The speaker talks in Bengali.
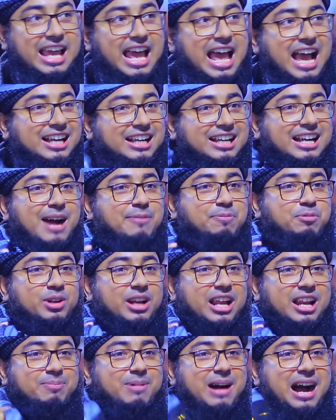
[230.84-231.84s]
এক
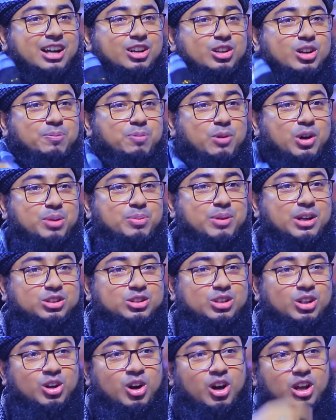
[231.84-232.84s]
কাপুরের ভাগ্য
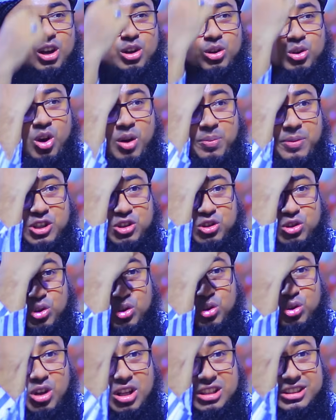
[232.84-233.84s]
পরিবর্তন হইল নবীর
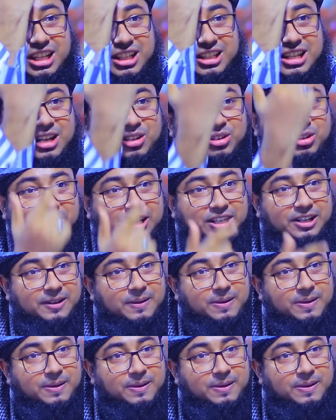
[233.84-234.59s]
সুন্নতের কারণে